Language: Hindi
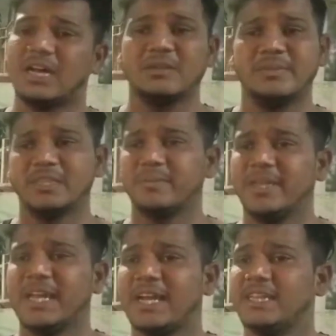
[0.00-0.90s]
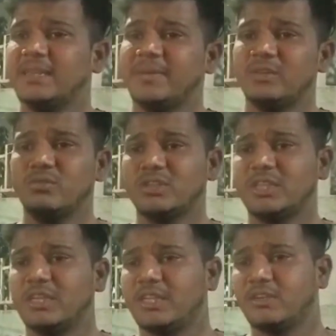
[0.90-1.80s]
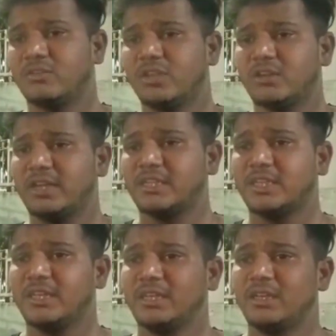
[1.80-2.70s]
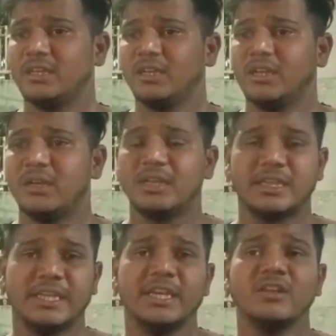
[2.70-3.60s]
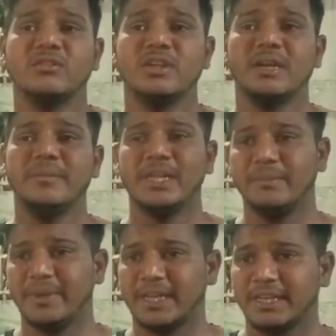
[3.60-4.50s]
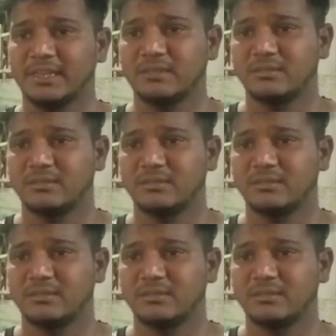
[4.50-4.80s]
आज भी स्मेल आ रही थी मैं दूर इसलिए झट रोता अंदर से तेगल गुंडा मिलन बेकरी